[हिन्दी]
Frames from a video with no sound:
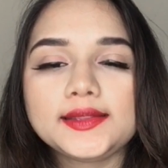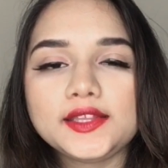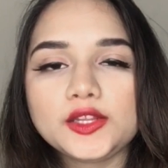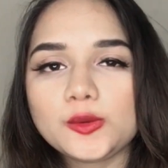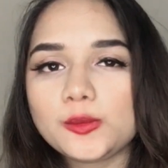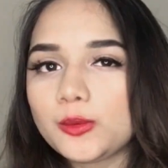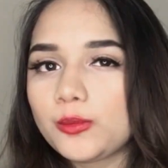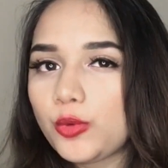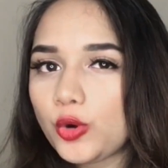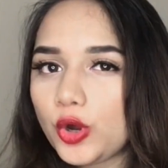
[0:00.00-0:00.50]
ये
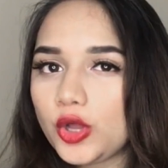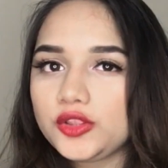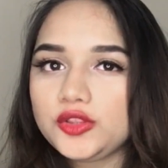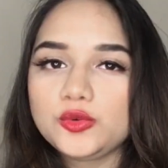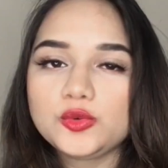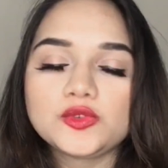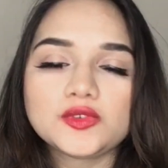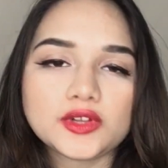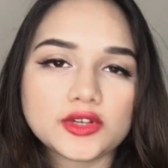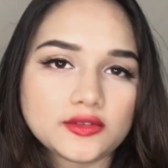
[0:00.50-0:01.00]
तीनों मैं
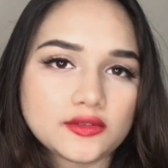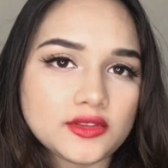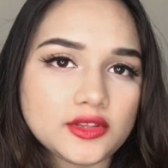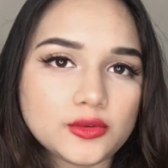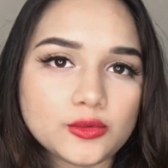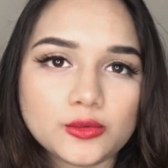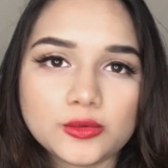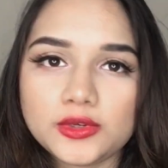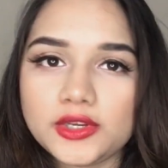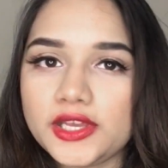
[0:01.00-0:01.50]
बहुत यूज़
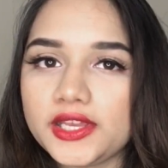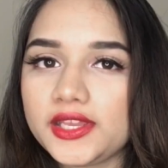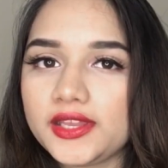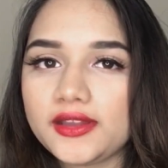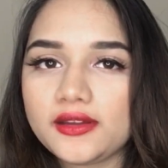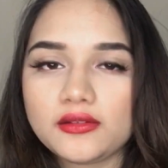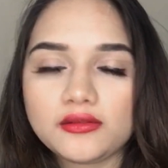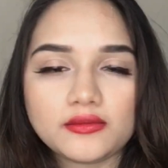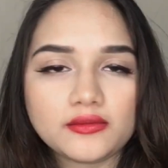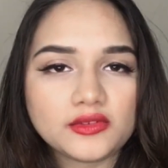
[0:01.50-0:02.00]
करती हूँ
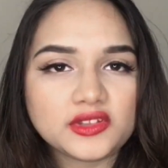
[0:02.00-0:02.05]
लाइक